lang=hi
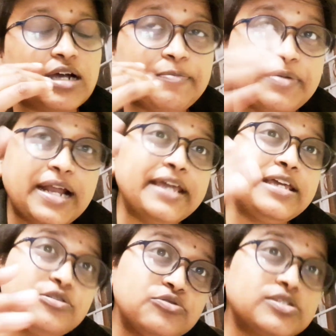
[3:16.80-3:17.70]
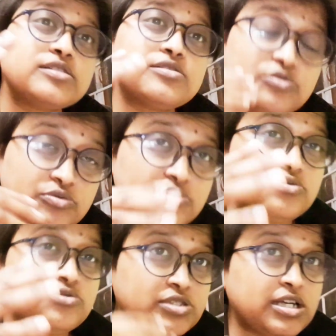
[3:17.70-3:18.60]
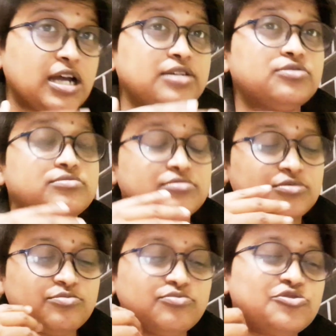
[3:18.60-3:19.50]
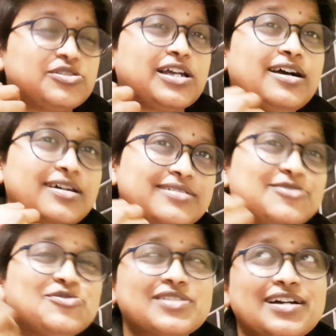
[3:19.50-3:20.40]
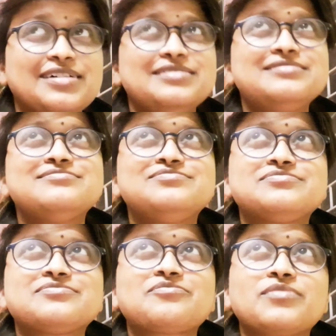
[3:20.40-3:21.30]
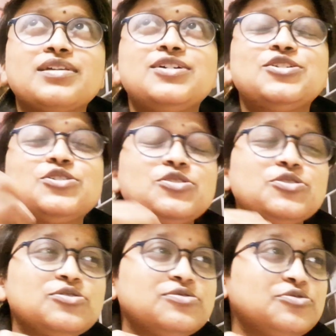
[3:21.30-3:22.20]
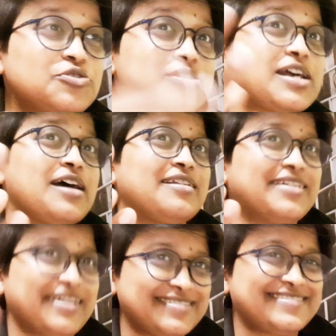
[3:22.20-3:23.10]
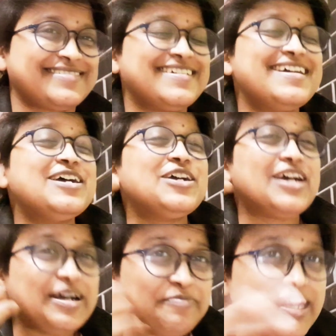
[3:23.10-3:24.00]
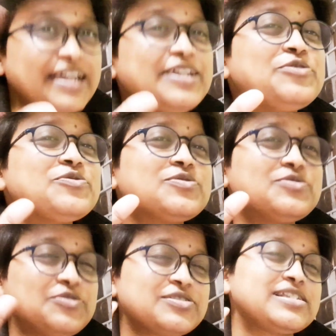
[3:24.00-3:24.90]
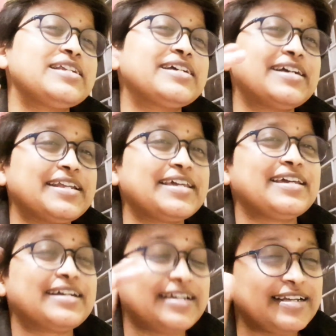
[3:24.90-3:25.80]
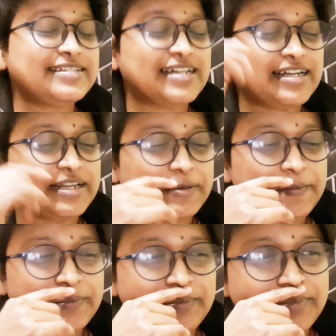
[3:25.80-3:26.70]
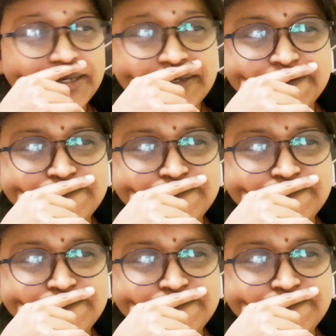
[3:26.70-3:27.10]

अपना ही नुस, नुस, नुस्कान मुस्कान नुस्कान नुकसान यस अपना ही नु, नुकसान कर कर जा रहे हैं बट